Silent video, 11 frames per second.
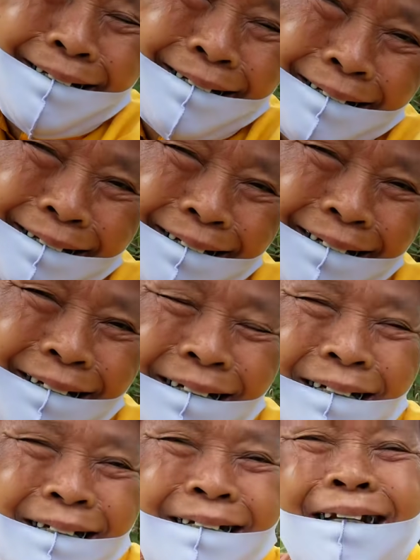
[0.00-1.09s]
không ai cho cô
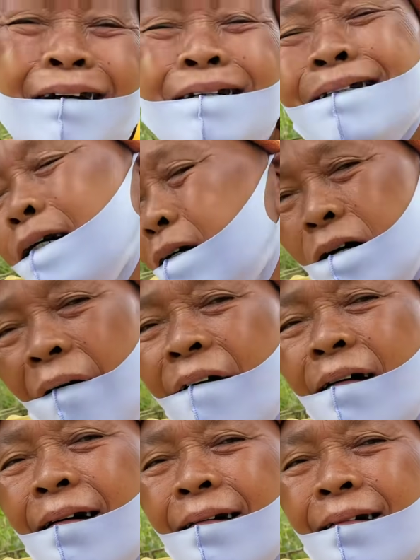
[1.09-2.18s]
xin đó. Dạ. cô qua quận
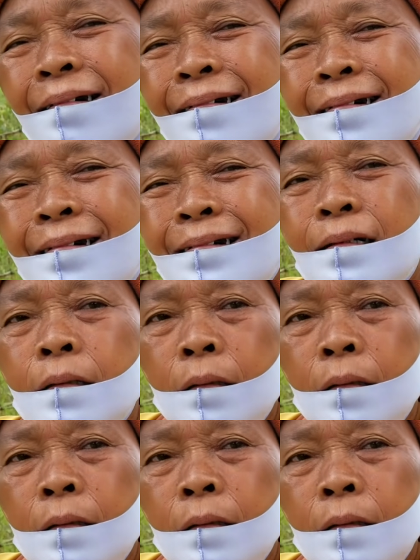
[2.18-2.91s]
5 cô mua đúng không